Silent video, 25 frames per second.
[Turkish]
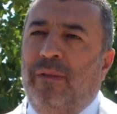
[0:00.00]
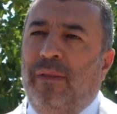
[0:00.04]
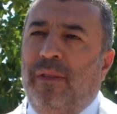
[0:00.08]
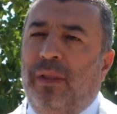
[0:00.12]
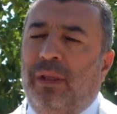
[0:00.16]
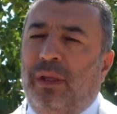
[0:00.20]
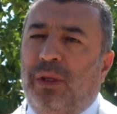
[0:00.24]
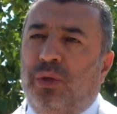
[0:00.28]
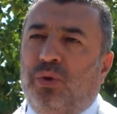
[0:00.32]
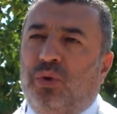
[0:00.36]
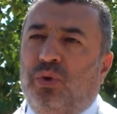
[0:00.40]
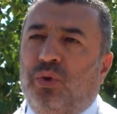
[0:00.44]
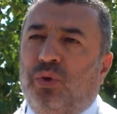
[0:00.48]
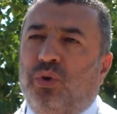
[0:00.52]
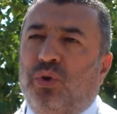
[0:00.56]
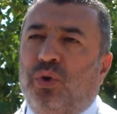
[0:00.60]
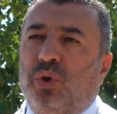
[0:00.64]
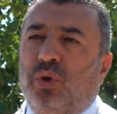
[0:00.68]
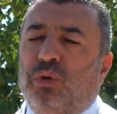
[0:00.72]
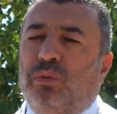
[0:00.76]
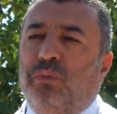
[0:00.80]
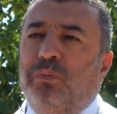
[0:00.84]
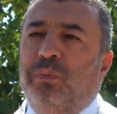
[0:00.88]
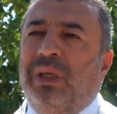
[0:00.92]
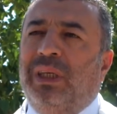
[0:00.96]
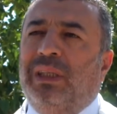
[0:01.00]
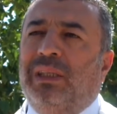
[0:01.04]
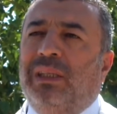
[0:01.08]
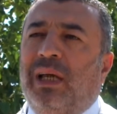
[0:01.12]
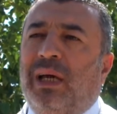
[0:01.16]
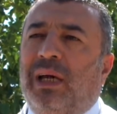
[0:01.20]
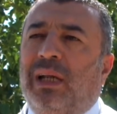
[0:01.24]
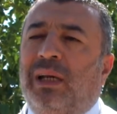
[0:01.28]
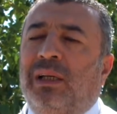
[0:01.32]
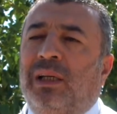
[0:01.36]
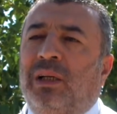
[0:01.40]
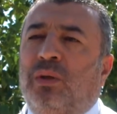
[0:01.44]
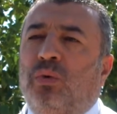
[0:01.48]
e kükürt
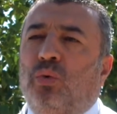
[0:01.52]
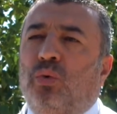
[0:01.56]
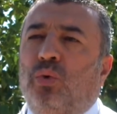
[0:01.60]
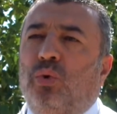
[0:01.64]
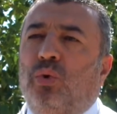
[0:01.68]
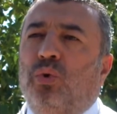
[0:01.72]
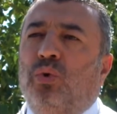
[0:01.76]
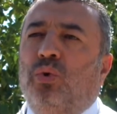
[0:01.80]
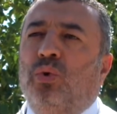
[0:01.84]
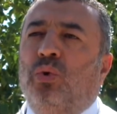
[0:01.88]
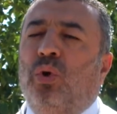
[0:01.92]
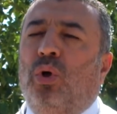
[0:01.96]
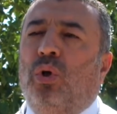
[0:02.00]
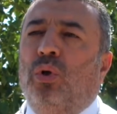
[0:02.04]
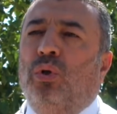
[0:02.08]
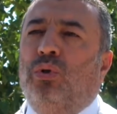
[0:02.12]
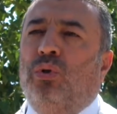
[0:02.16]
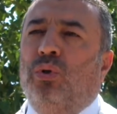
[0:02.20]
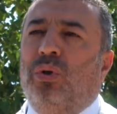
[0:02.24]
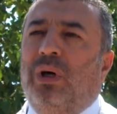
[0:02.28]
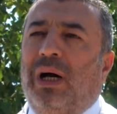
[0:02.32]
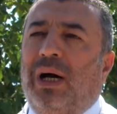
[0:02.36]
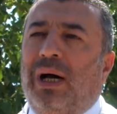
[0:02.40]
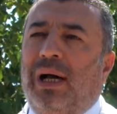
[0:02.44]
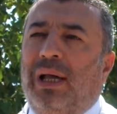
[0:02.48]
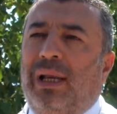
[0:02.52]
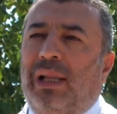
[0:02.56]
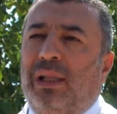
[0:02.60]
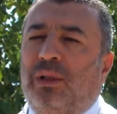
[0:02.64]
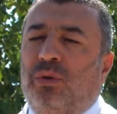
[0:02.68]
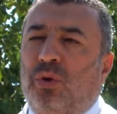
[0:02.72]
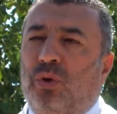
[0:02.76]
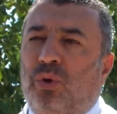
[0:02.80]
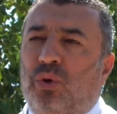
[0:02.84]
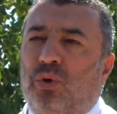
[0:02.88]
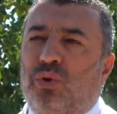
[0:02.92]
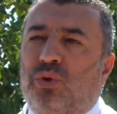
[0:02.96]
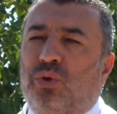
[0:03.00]
miktarının uygun olduğu hale
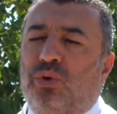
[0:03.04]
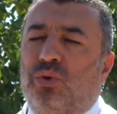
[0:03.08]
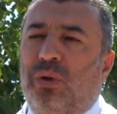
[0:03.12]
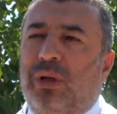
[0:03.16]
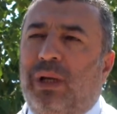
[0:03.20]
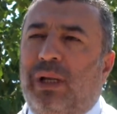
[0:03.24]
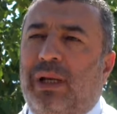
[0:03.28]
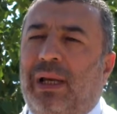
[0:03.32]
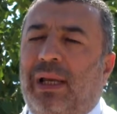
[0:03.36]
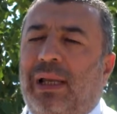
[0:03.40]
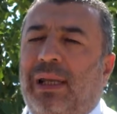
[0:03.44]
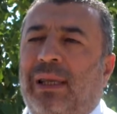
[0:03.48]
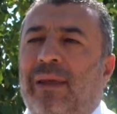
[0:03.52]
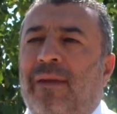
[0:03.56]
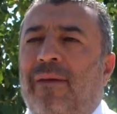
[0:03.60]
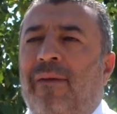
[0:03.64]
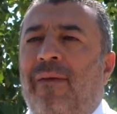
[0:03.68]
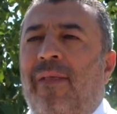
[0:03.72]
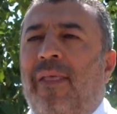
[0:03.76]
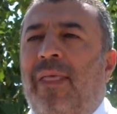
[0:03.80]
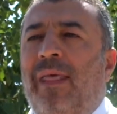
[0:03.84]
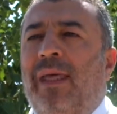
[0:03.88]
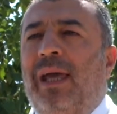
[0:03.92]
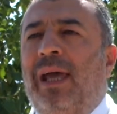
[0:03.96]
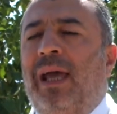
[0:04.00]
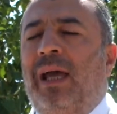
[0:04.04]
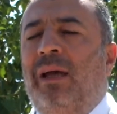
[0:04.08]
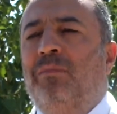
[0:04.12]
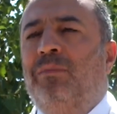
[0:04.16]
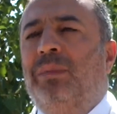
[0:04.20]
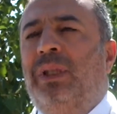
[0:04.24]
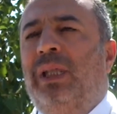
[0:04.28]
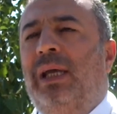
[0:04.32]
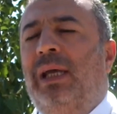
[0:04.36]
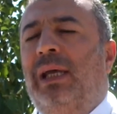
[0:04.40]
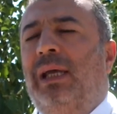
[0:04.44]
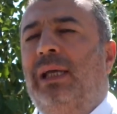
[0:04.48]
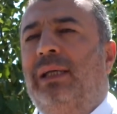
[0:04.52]
dönüştürerek hem
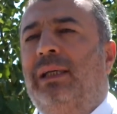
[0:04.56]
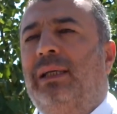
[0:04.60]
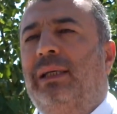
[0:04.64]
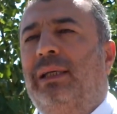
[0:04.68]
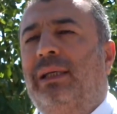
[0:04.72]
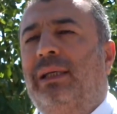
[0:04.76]
de e,